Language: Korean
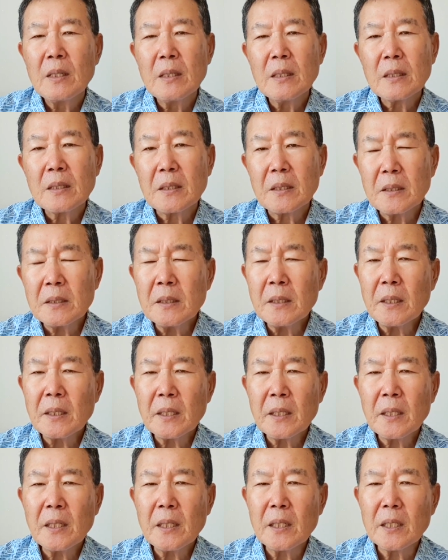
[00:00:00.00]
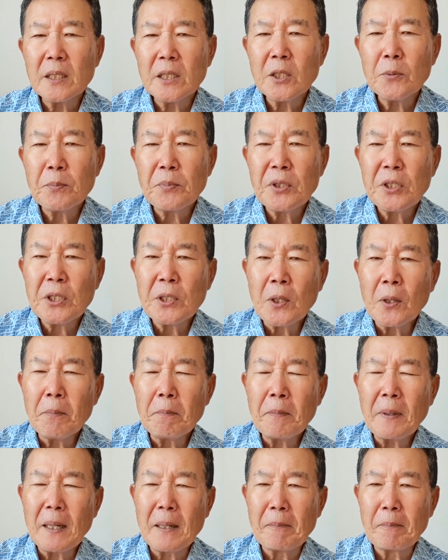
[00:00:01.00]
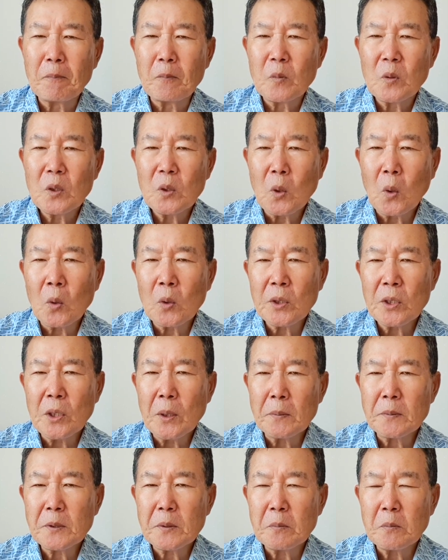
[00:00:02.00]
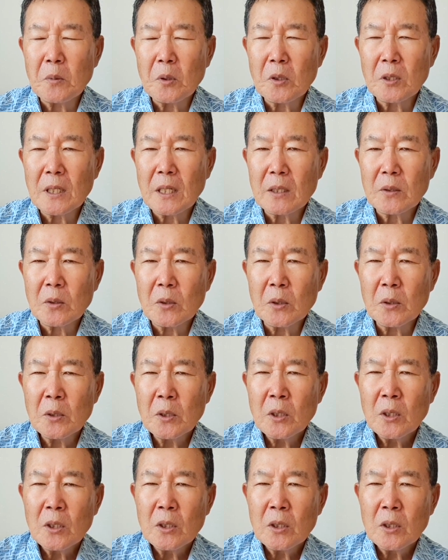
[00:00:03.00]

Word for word: 그런데 이 비겁함, 용기 없음보다도